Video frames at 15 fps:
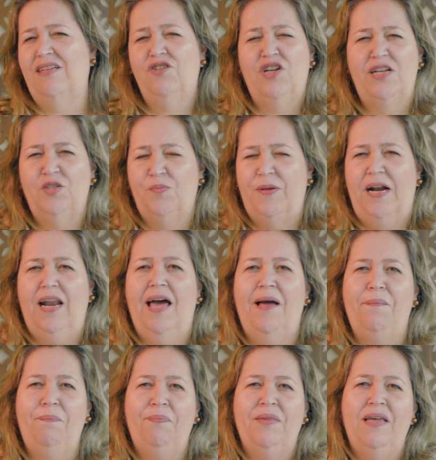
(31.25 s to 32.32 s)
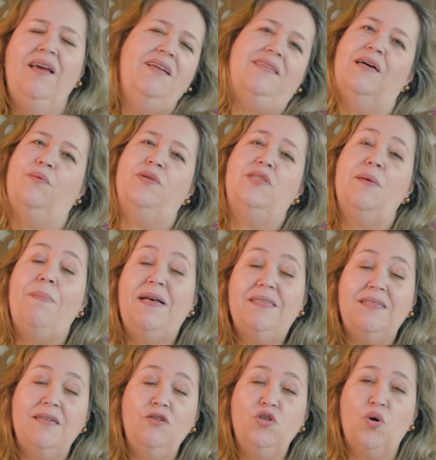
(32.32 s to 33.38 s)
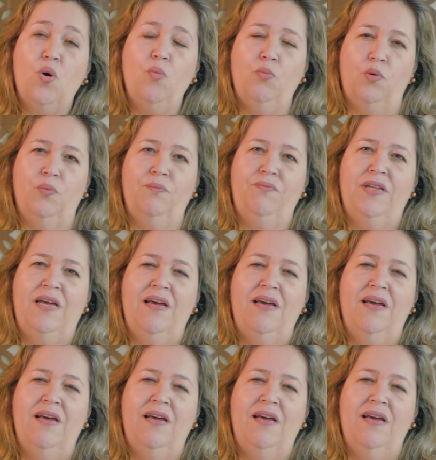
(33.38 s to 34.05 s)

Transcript: deixar isso para lá? Então, isso é bastante comum.